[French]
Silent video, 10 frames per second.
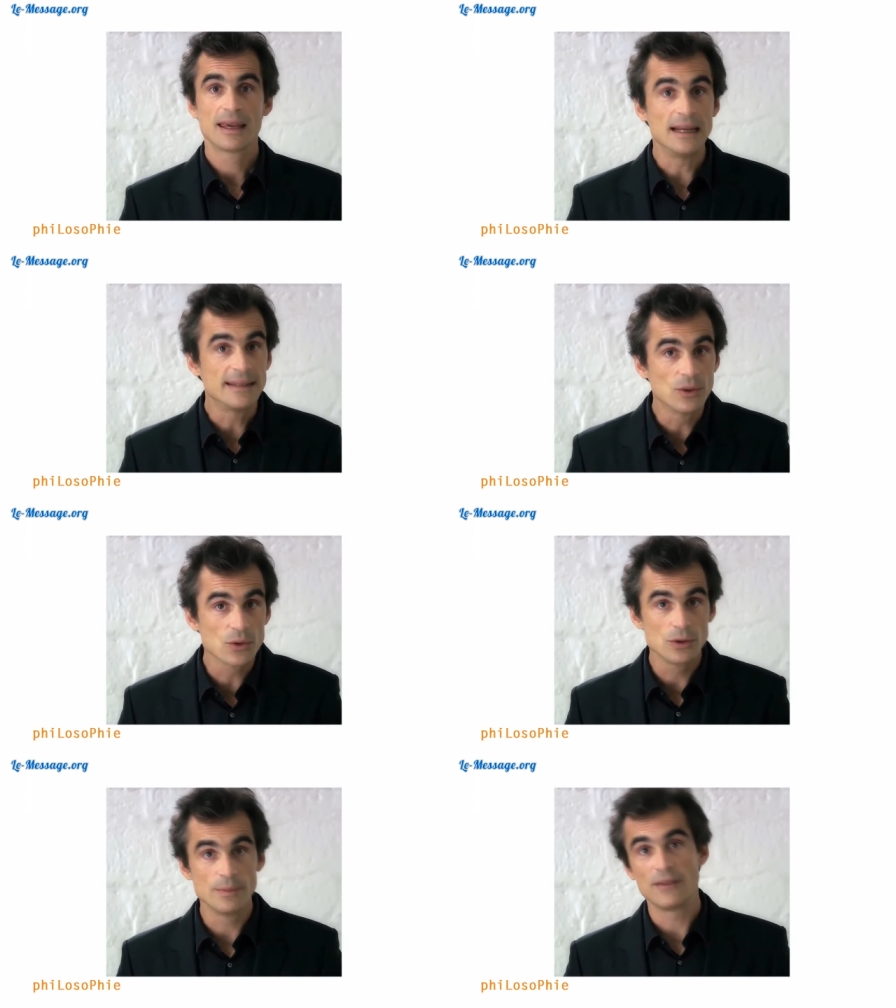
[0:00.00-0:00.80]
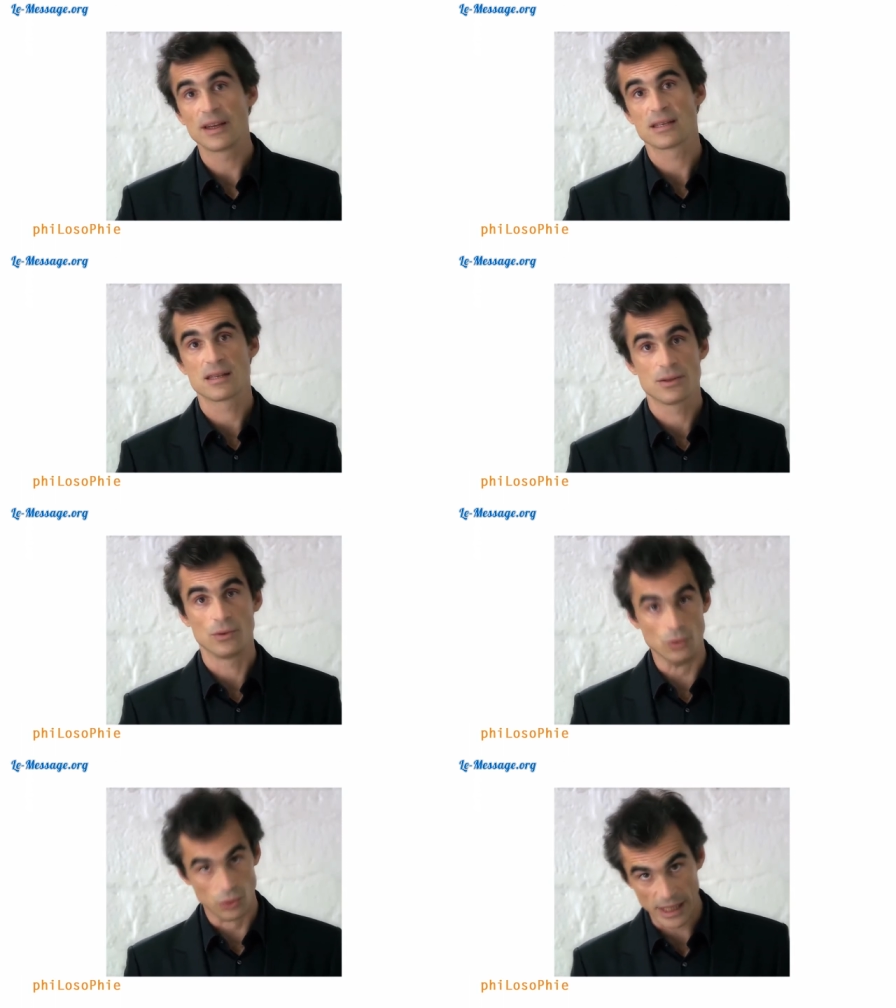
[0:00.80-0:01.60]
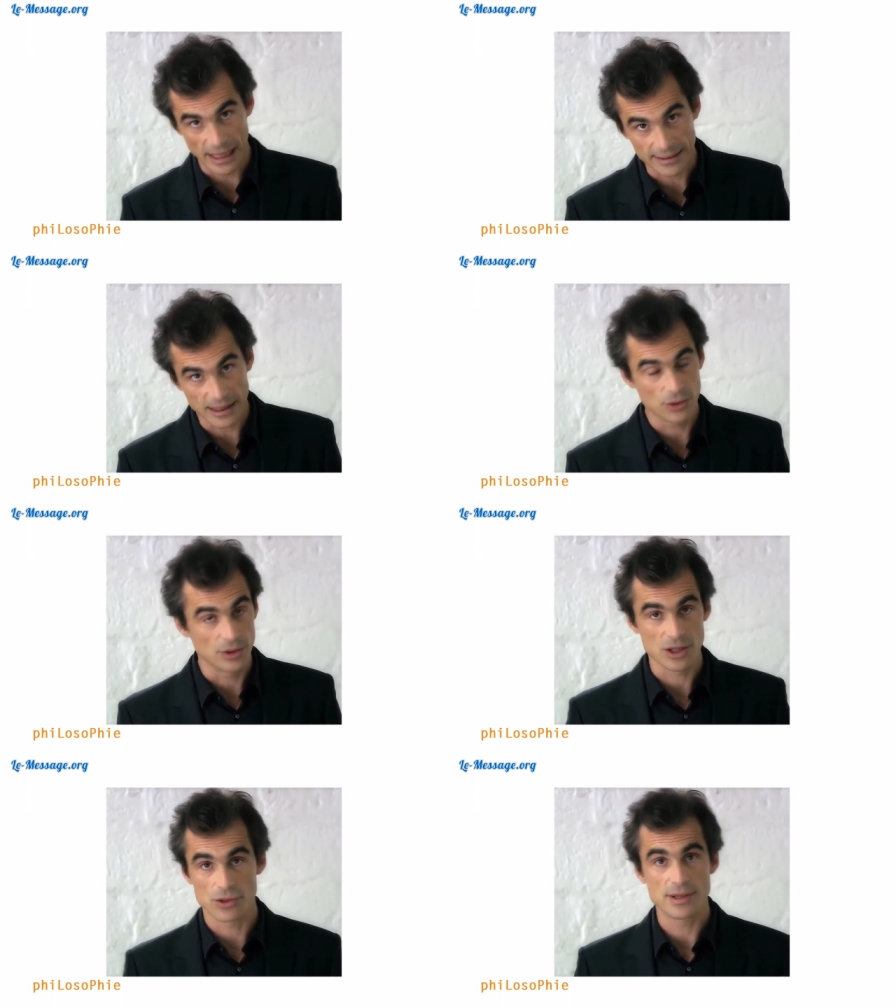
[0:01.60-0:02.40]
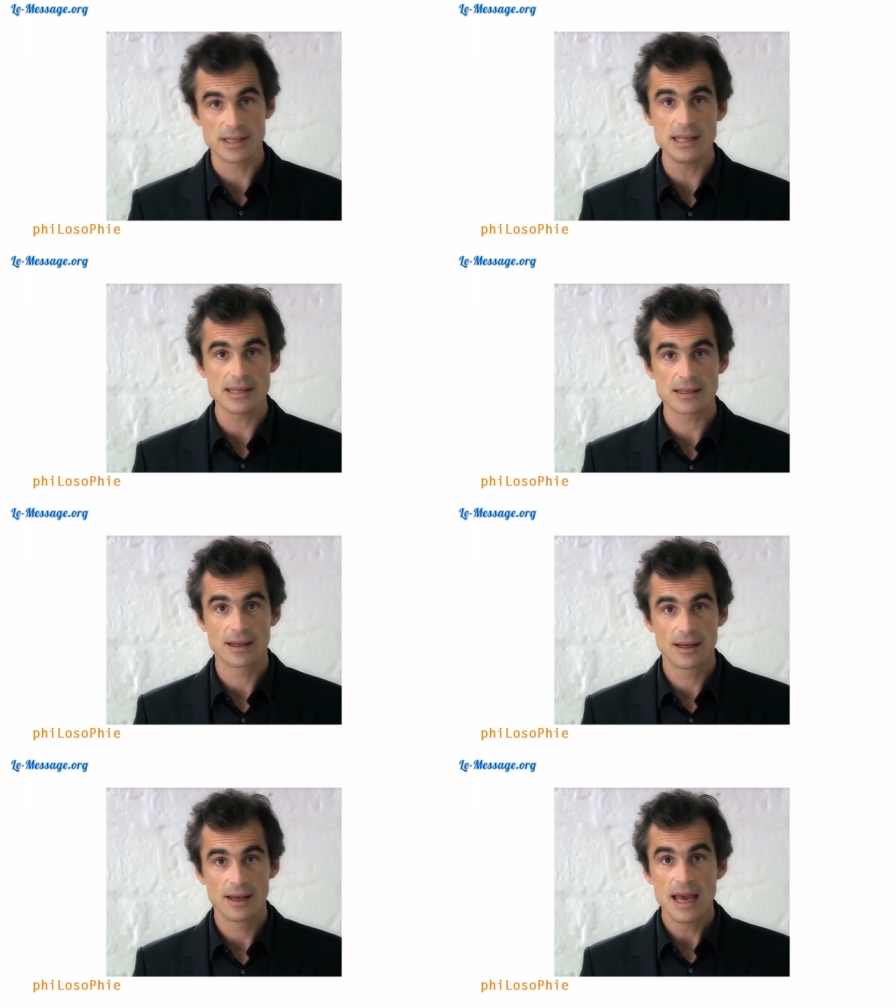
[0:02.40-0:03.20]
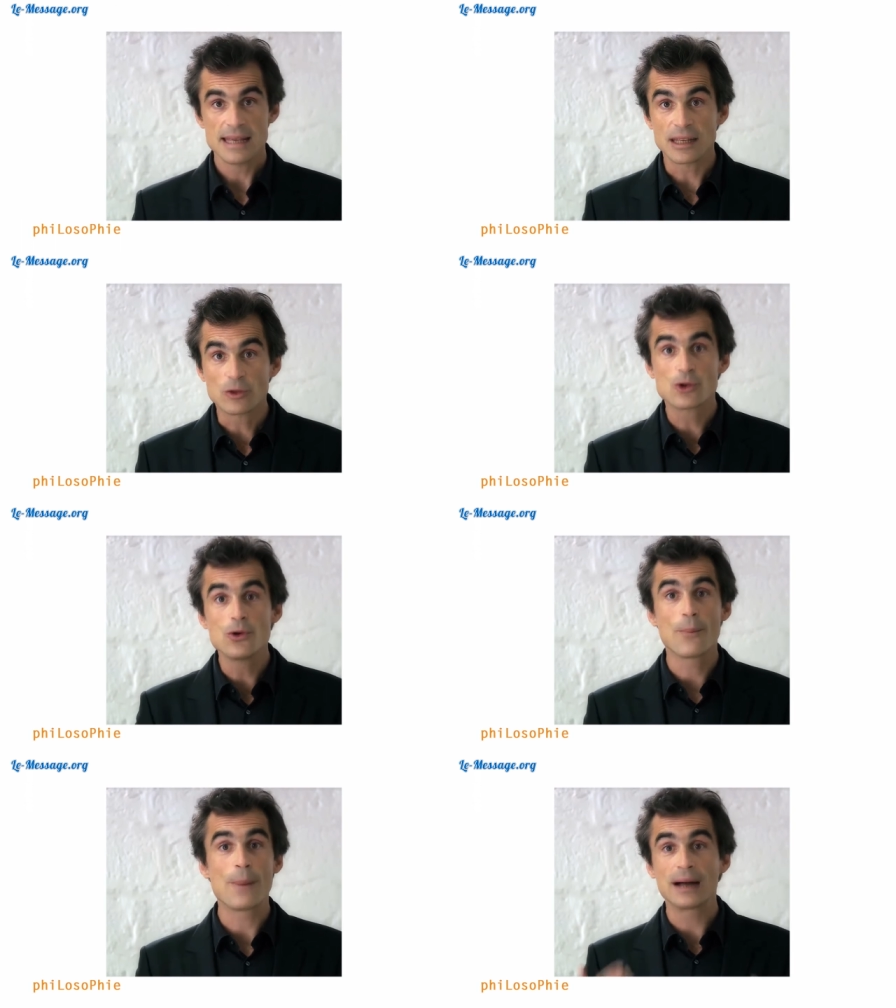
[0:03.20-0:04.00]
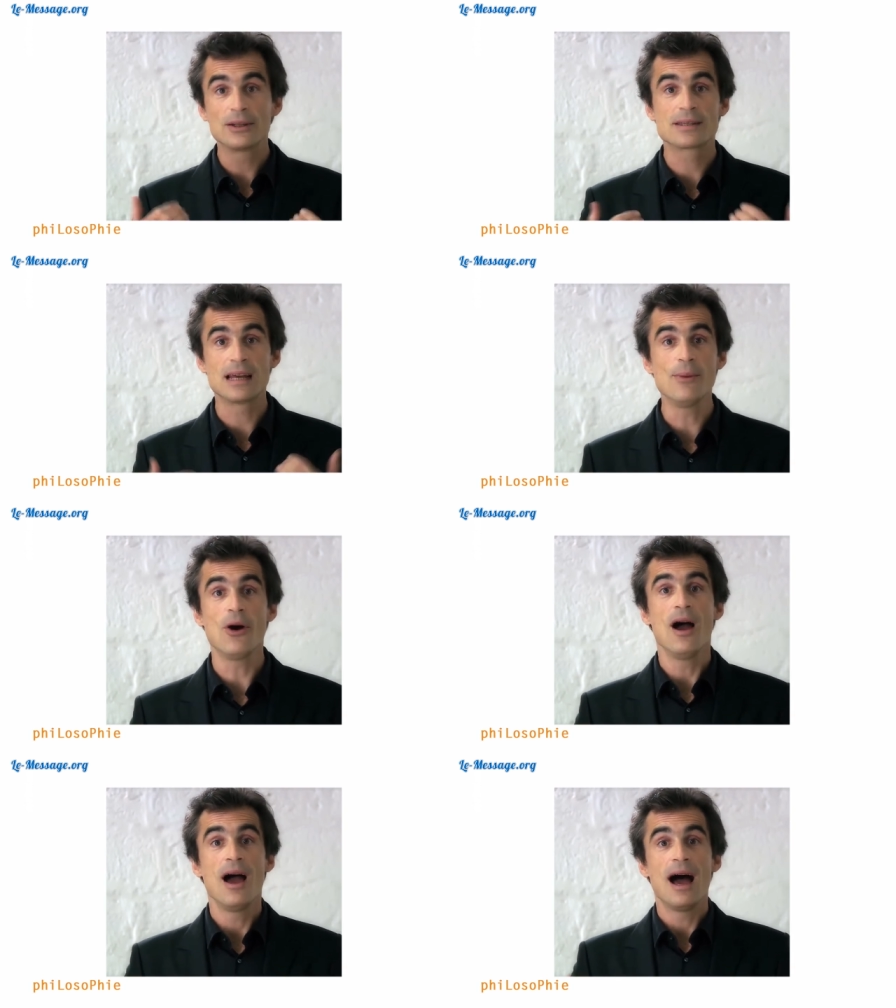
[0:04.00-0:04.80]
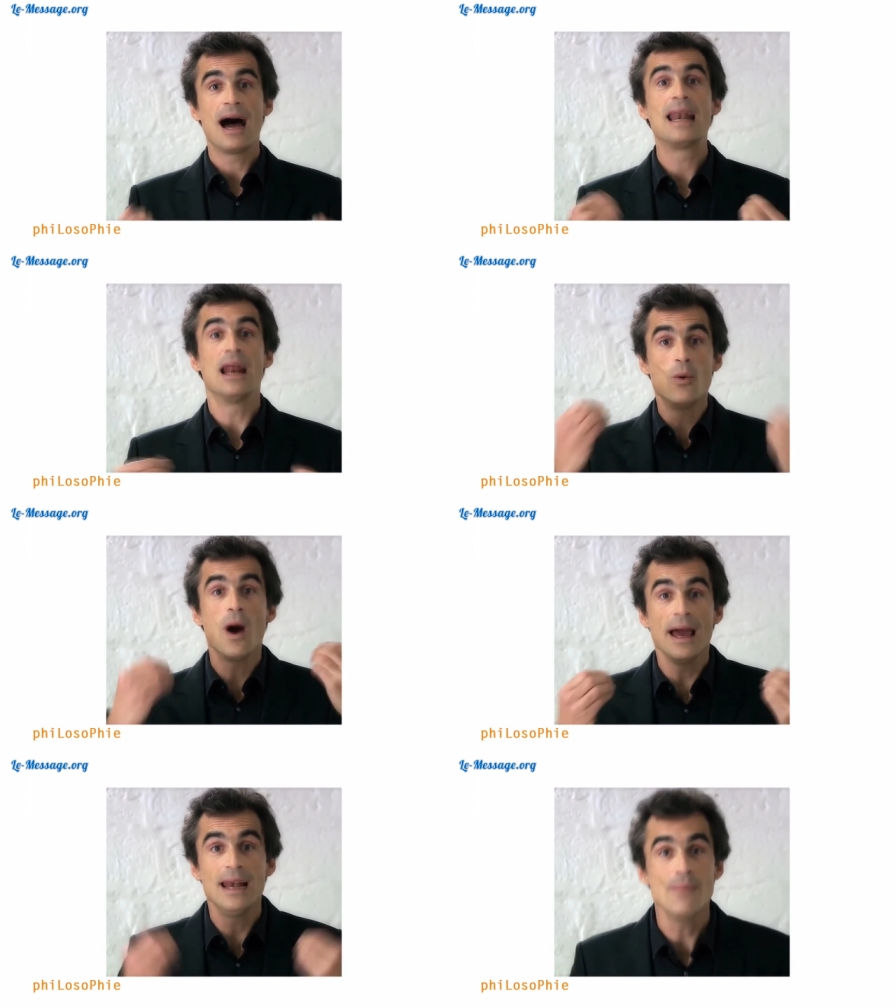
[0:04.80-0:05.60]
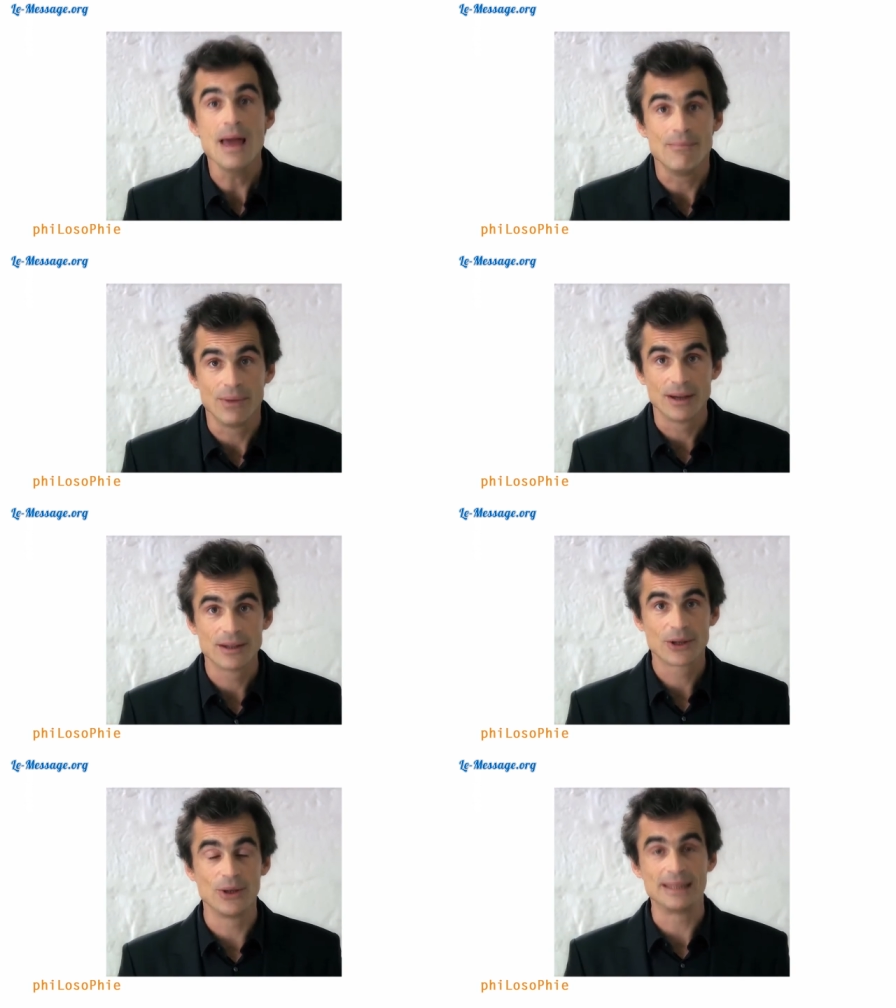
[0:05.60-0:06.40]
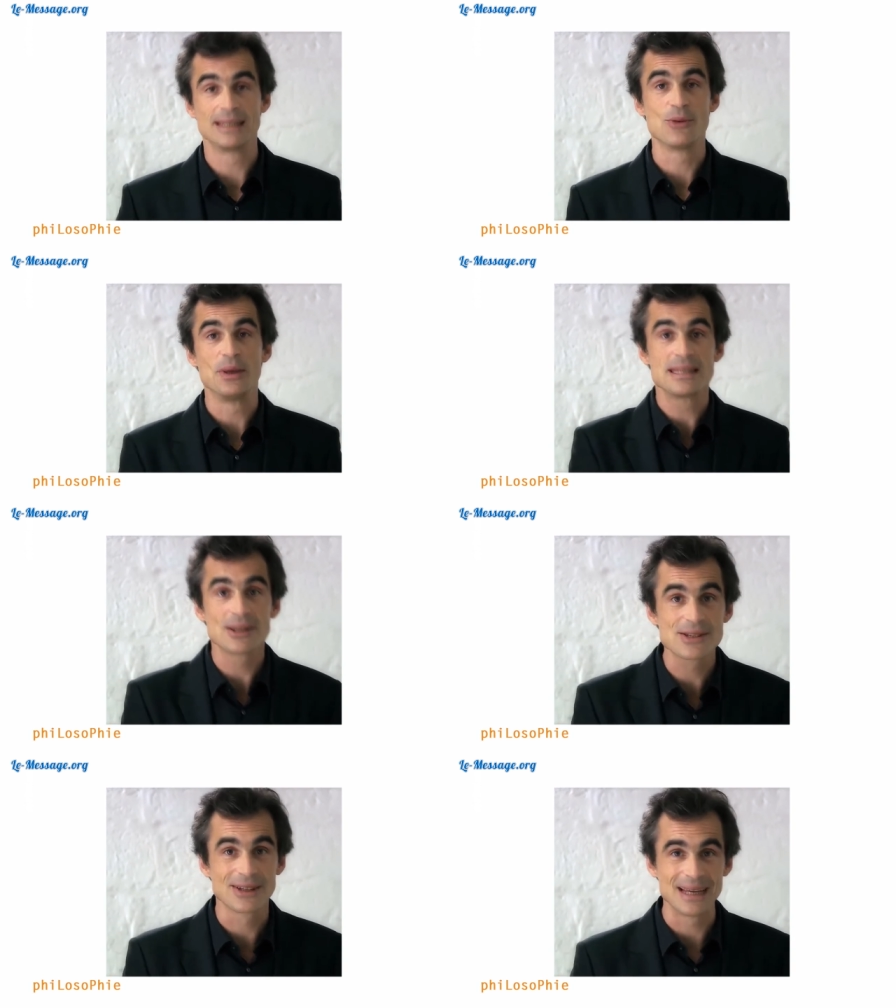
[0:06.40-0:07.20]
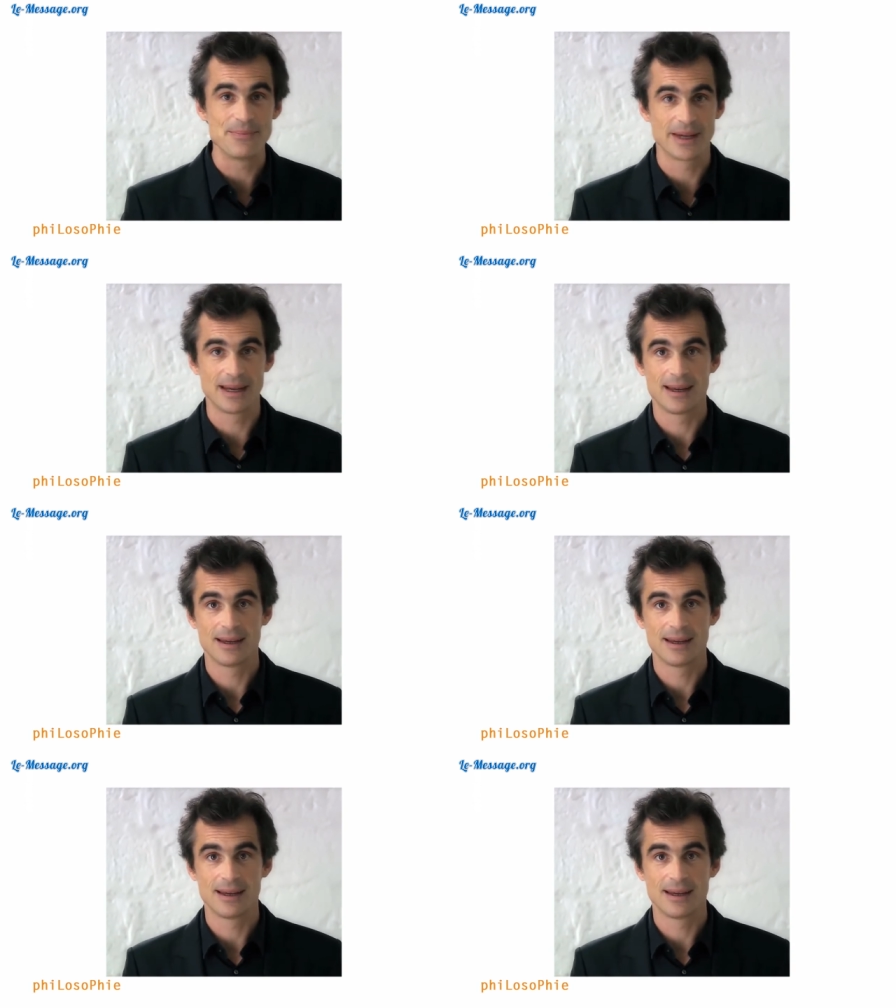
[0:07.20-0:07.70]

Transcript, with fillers: Qu'elle dénonce une malversation ou qu'elle attaque une injustice, c'est toujours paradoxalement à la loi elle-même que la désobéissance en appelle